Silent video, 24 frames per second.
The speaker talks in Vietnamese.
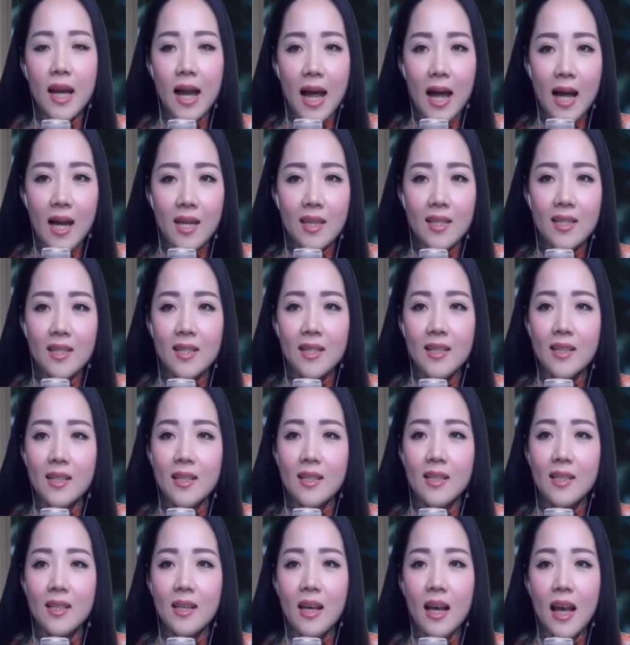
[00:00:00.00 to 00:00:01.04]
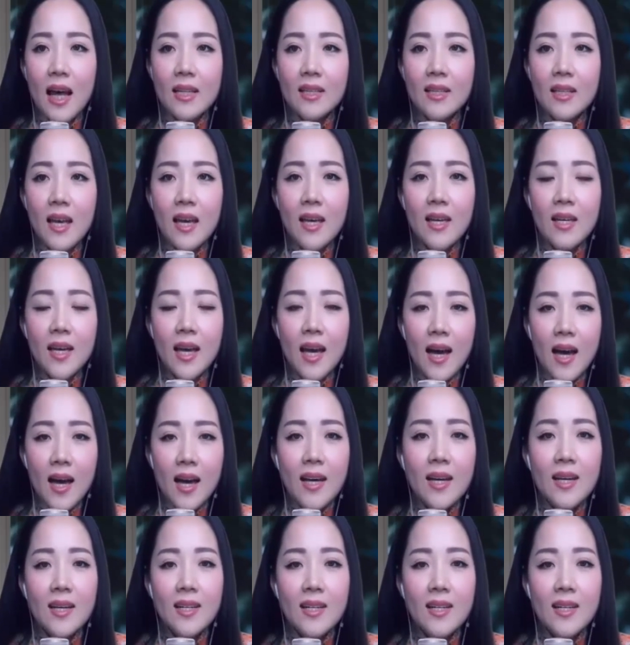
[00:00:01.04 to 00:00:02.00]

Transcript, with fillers: đế là thiết kế